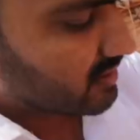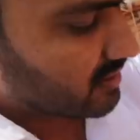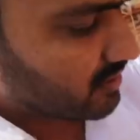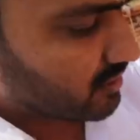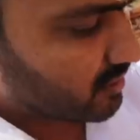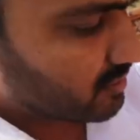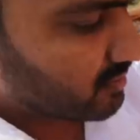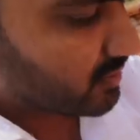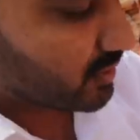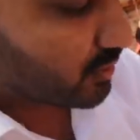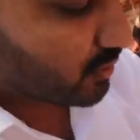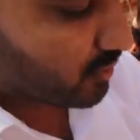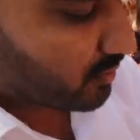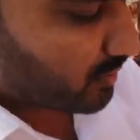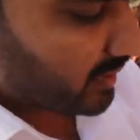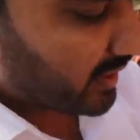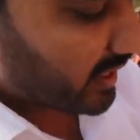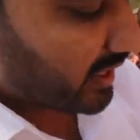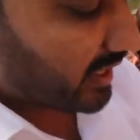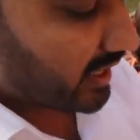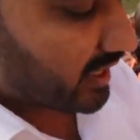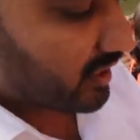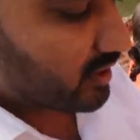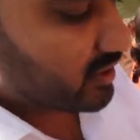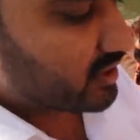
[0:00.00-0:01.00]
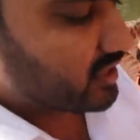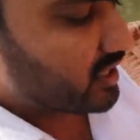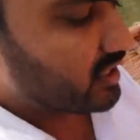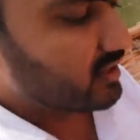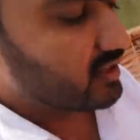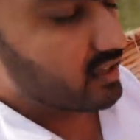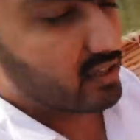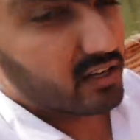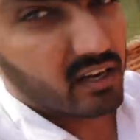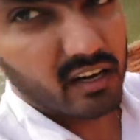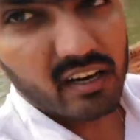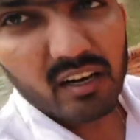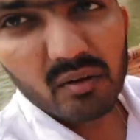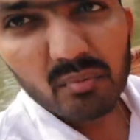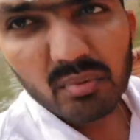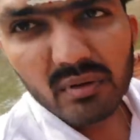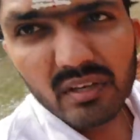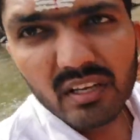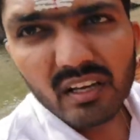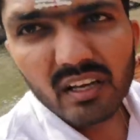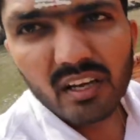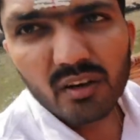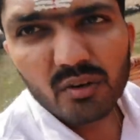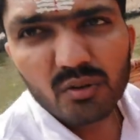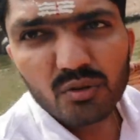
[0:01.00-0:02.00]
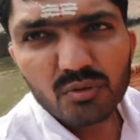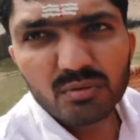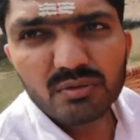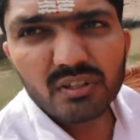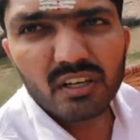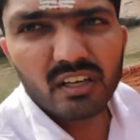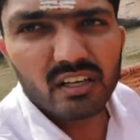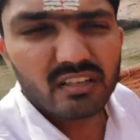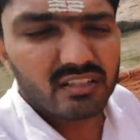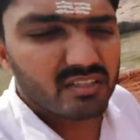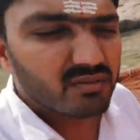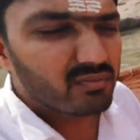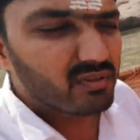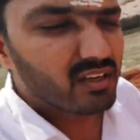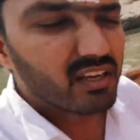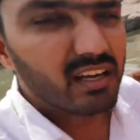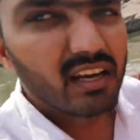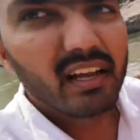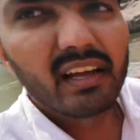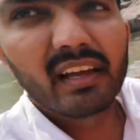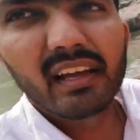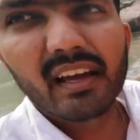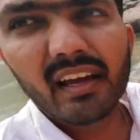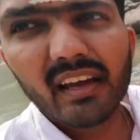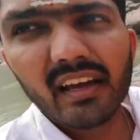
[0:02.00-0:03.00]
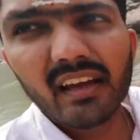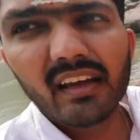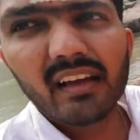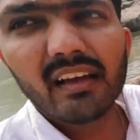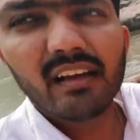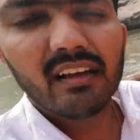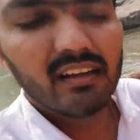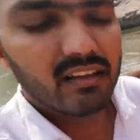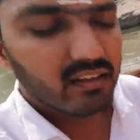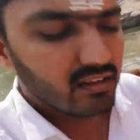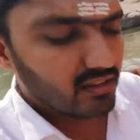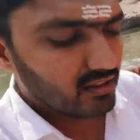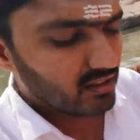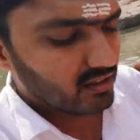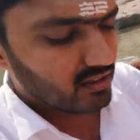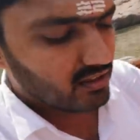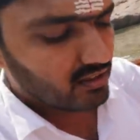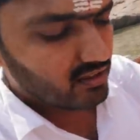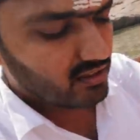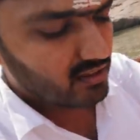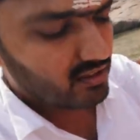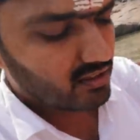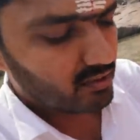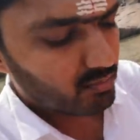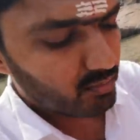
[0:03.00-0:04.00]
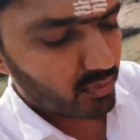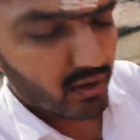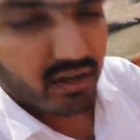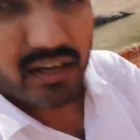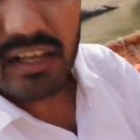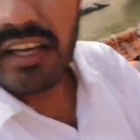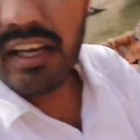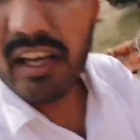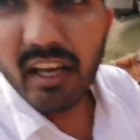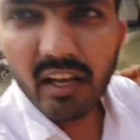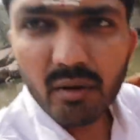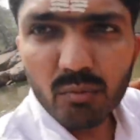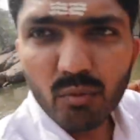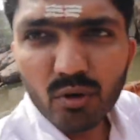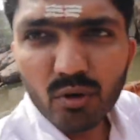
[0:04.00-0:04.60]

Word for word: चलो हम लोग बैग है उसके अंदर खाना पीने का खूब सारा सामान लेके आए और पानी की एक